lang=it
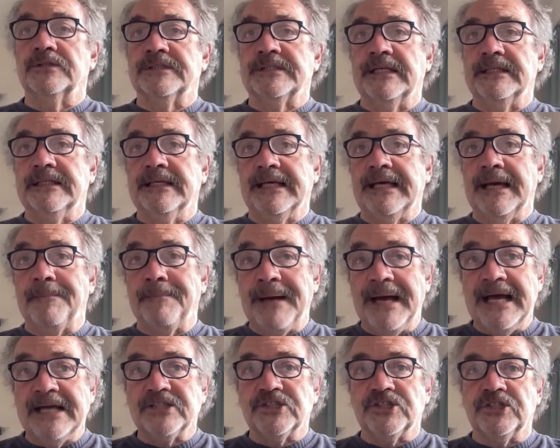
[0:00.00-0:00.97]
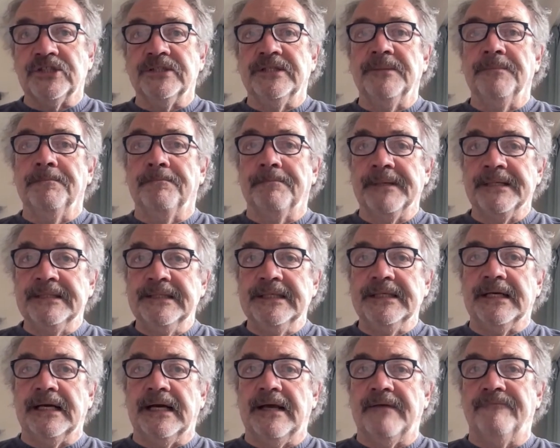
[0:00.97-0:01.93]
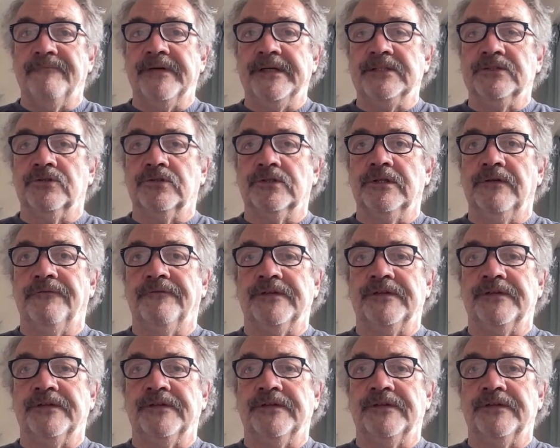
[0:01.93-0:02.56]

stati capaci di impedire l'avvento del